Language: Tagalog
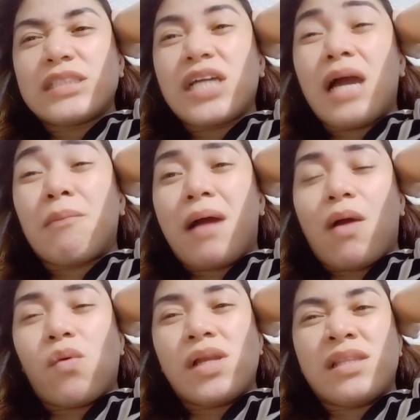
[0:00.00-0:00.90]
Tsaka
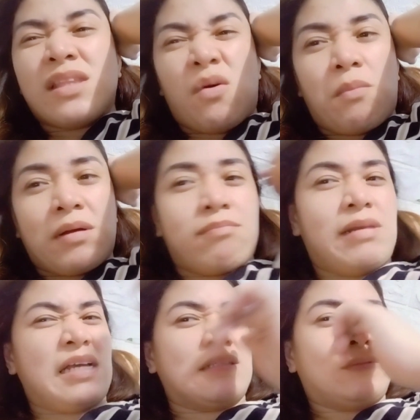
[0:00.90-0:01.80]
bawal daw
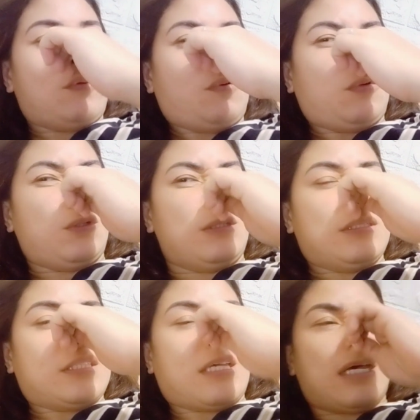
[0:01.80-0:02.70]
mag-vlog doon
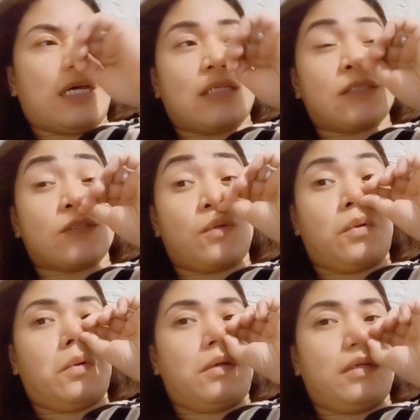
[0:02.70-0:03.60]
sa
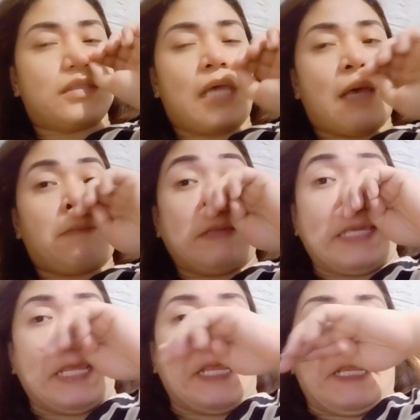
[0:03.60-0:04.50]
school, sabi.